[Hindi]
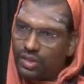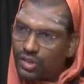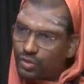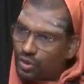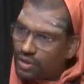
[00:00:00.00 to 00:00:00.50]

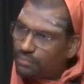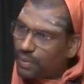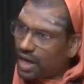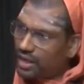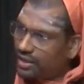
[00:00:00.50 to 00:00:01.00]
जिसको हम
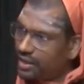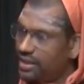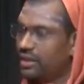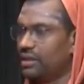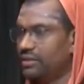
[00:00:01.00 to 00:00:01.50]
प्राणी
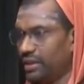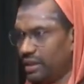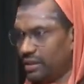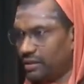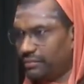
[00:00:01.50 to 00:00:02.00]
नहीं कहते
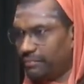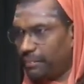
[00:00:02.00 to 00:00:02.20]
हैं